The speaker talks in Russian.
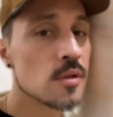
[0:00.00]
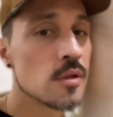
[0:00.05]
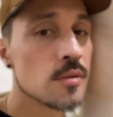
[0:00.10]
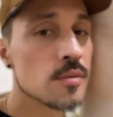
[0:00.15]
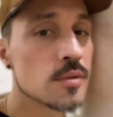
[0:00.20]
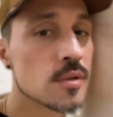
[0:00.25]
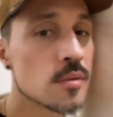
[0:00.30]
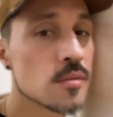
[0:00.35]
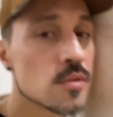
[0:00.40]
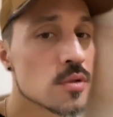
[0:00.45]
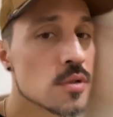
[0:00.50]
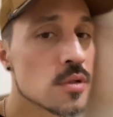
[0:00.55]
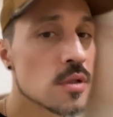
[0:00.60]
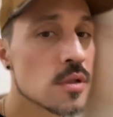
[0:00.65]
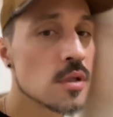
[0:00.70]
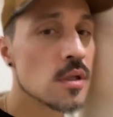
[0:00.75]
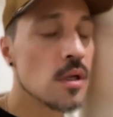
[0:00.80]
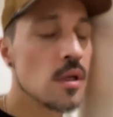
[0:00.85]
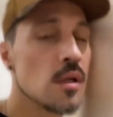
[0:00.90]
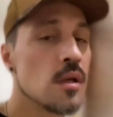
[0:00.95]
потому что
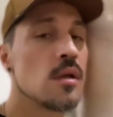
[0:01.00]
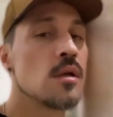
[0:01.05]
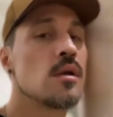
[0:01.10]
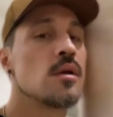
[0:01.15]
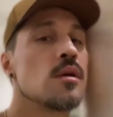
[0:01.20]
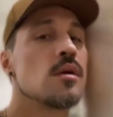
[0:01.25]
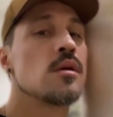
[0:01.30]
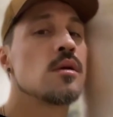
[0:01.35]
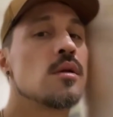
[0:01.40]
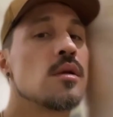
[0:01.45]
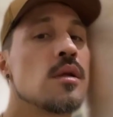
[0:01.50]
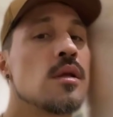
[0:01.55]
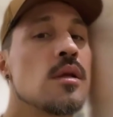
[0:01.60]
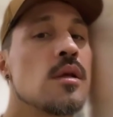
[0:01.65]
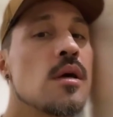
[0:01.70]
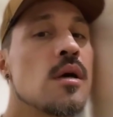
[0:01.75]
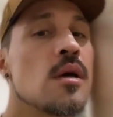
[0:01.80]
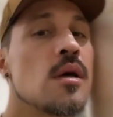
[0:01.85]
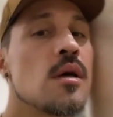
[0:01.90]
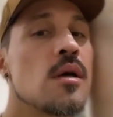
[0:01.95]

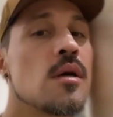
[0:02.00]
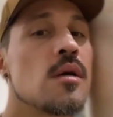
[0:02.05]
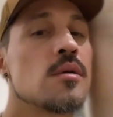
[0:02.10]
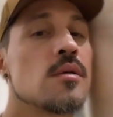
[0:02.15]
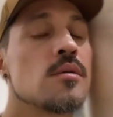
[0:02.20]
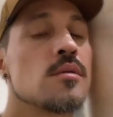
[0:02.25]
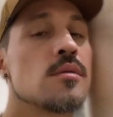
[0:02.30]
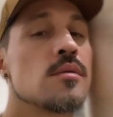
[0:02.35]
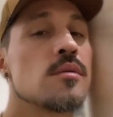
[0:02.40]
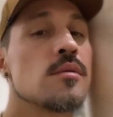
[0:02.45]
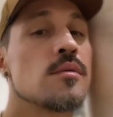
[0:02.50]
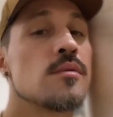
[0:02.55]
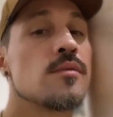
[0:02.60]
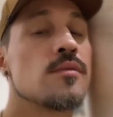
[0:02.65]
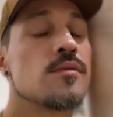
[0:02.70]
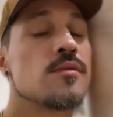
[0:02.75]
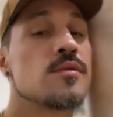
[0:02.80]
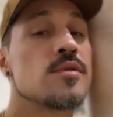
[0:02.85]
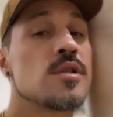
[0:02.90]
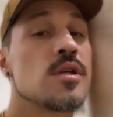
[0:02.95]
я
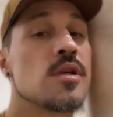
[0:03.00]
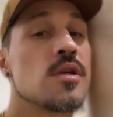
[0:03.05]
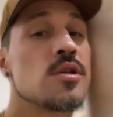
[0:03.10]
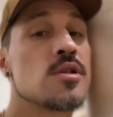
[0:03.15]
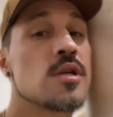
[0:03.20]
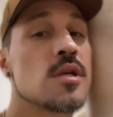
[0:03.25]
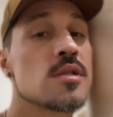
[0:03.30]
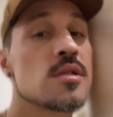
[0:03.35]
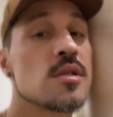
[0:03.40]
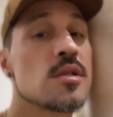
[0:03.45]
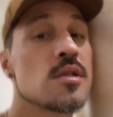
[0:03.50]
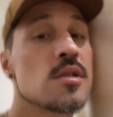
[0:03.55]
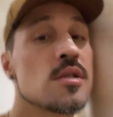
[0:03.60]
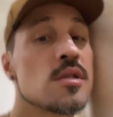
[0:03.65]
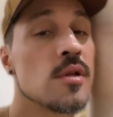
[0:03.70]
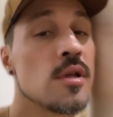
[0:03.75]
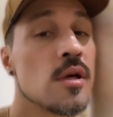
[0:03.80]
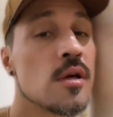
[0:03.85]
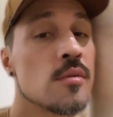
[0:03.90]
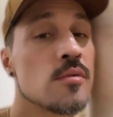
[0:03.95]
тихий час не давал
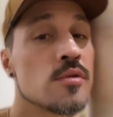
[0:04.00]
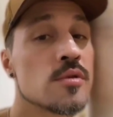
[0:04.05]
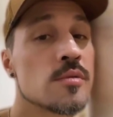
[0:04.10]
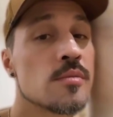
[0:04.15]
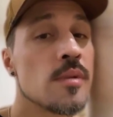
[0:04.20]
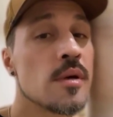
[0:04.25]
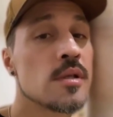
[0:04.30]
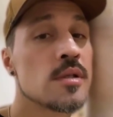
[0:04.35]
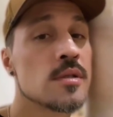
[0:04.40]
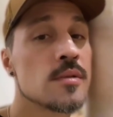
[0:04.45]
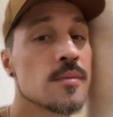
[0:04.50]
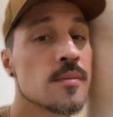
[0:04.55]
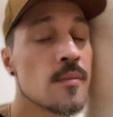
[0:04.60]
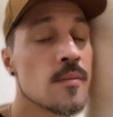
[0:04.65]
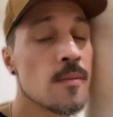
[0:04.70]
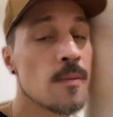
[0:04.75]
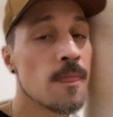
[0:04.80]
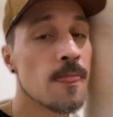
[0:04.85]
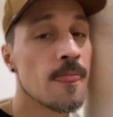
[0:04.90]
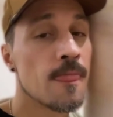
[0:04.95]
никому спать,
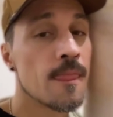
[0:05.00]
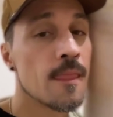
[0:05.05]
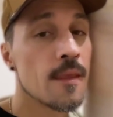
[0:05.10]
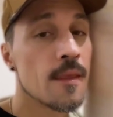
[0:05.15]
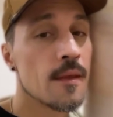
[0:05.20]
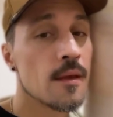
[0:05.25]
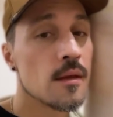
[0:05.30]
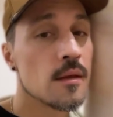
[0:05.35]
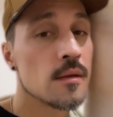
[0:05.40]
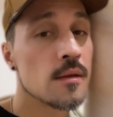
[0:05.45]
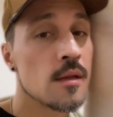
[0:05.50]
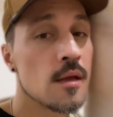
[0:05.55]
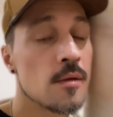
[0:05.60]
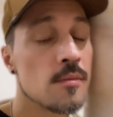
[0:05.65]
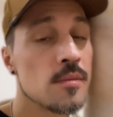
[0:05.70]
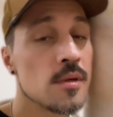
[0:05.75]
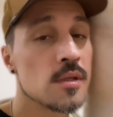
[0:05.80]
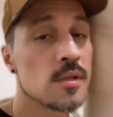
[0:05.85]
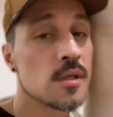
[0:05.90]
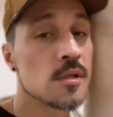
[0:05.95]
на
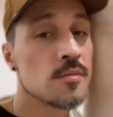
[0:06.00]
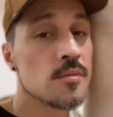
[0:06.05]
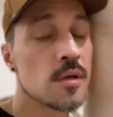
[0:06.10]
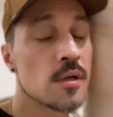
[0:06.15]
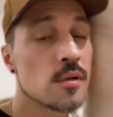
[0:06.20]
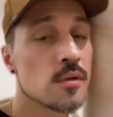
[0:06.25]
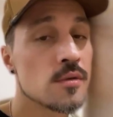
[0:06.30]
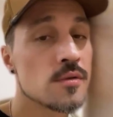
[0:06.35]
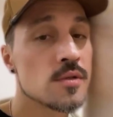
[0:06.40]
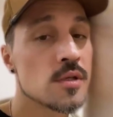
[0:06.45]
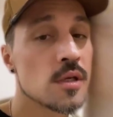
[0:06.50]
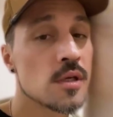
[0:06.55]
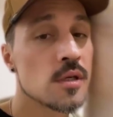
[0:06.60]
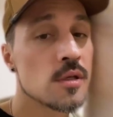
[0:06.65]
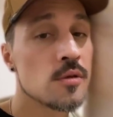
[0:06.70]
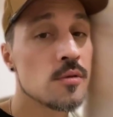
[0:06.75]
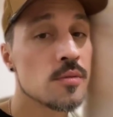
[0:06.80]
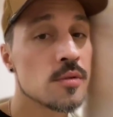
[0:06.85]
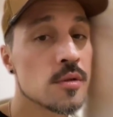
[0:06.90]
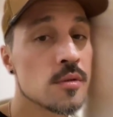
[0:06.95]
обеде отбирал у всех
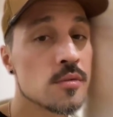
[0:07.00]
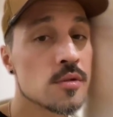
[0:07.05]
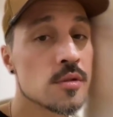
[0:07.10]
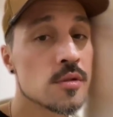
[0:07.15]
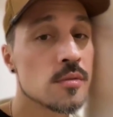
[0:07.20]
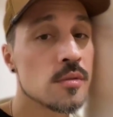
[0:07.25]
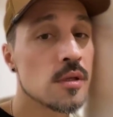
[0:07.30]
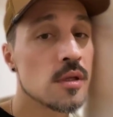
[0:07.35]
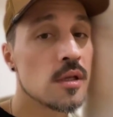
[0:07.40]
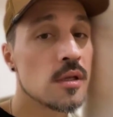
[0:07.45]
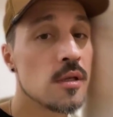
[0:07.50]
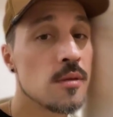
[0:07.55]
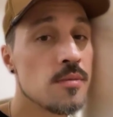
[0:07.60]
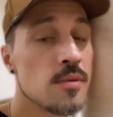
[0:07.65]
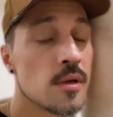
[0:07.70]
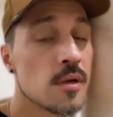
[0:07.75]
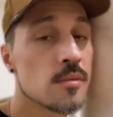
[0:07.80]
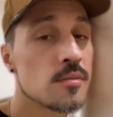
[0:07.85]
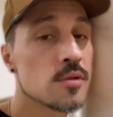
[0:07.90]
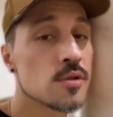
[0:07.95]
еду, потому что был
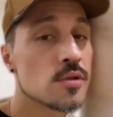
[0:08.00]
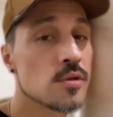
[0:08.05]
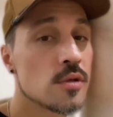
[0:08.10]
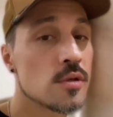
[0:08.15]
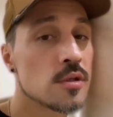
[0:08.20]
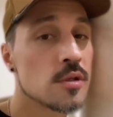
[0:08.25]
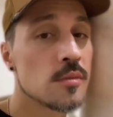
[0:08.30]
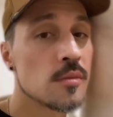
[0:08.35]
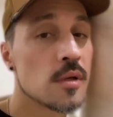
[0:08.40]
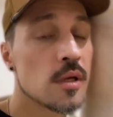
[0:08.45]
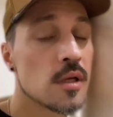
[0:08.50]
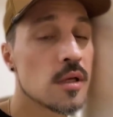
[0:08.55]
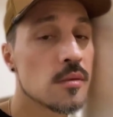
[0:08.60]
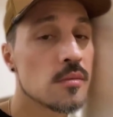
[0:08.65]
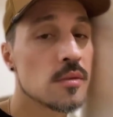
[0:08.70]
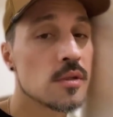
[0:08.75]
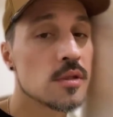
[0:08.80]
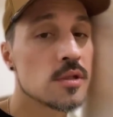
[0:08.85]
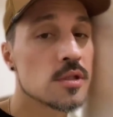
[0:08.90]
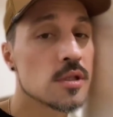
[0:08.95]
гиперобжорным
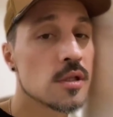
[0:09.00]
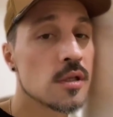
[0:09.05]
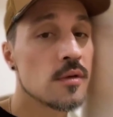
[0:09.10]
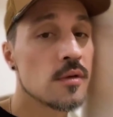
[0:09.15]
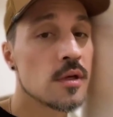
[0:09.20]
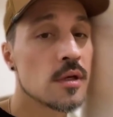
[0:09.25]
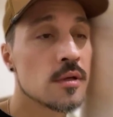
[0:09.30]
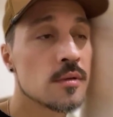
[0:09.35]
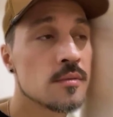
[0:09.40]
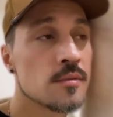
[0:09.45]
каким-то человеком,